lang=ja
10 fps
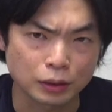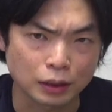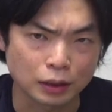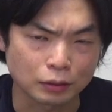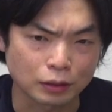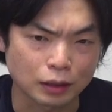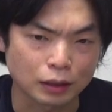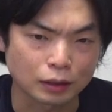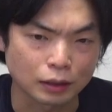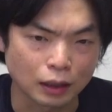たいなのが
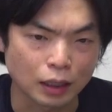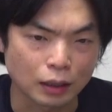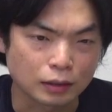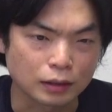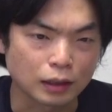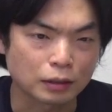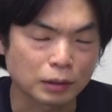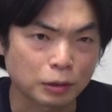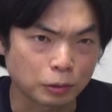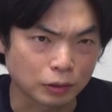あって津田
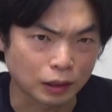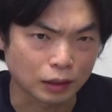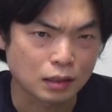沼校だ